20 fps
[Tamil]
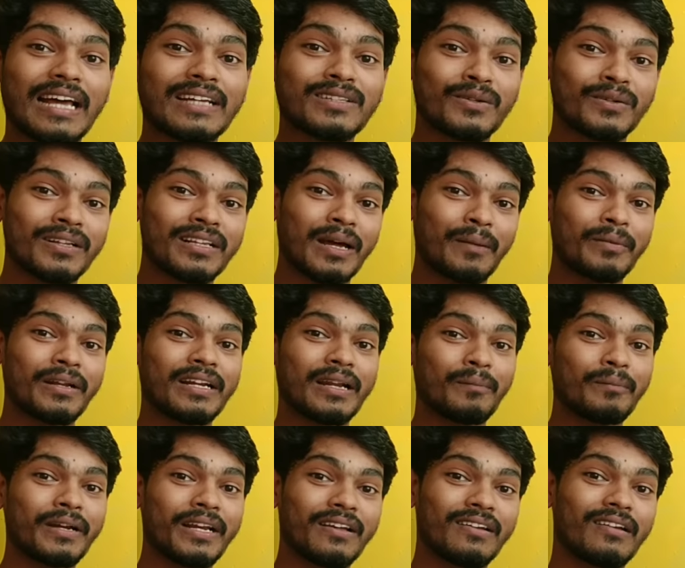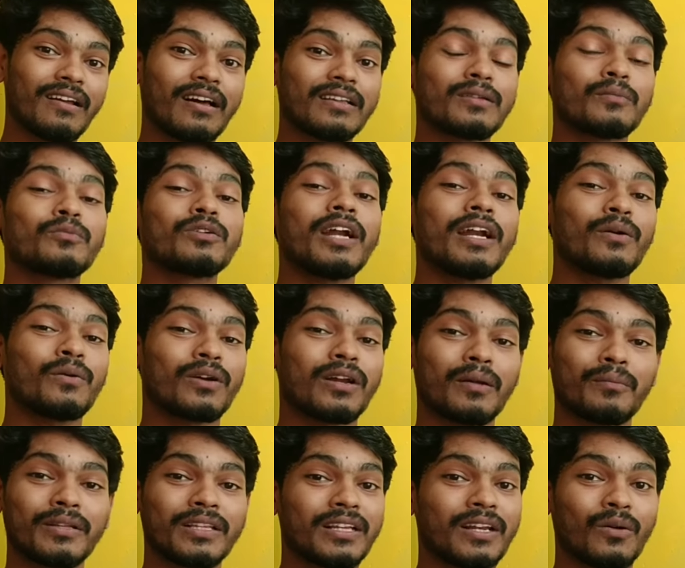நான் சொன்னது அப்படியே நம்பிட்டீங்களோ அந்த முன்னாடி
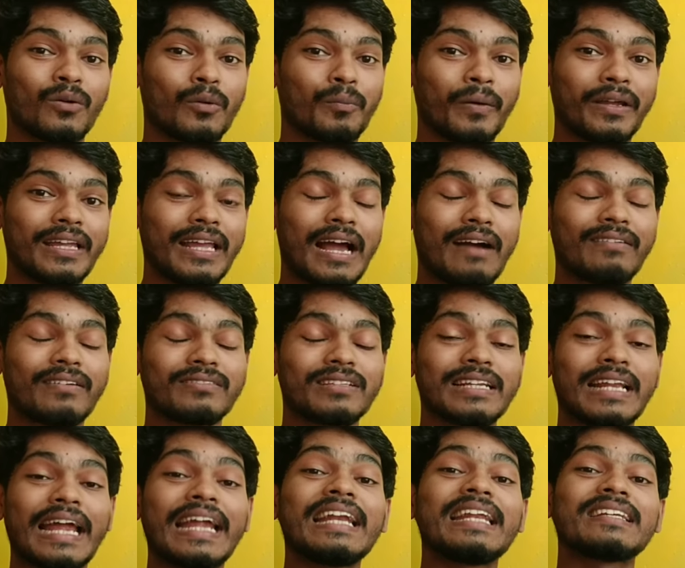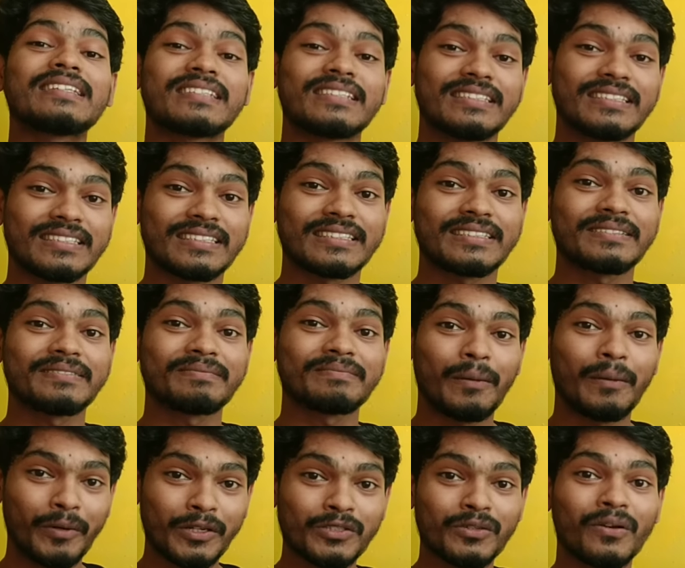ஓட்டுறான் பார்த்தீங்களா ஒரு பையன் அவன் வந்து நைன்டி ஸ்கிட்ஸு
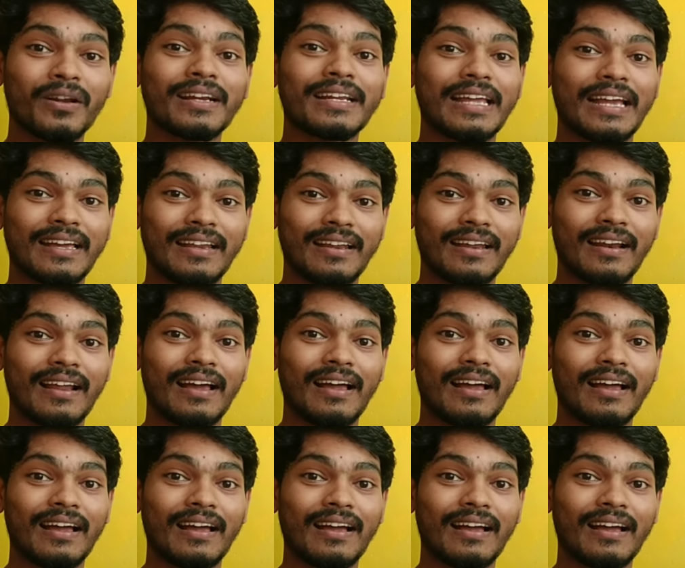எப்படி சொல்கிறேன்னு கேட்குறீங்களா